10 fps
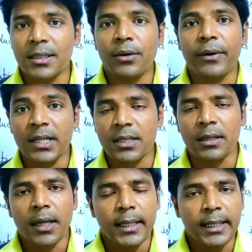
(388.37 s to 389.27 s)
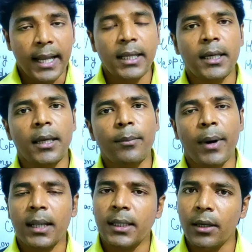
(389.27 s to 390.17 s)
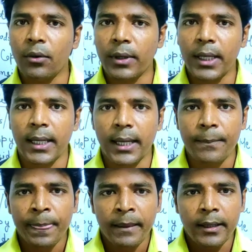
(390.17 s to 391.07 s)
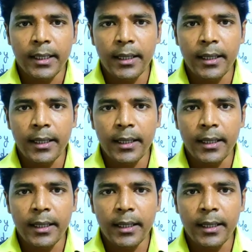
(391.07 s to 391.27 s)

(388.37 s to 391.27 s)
consideration यानी कि बात ये हो रही है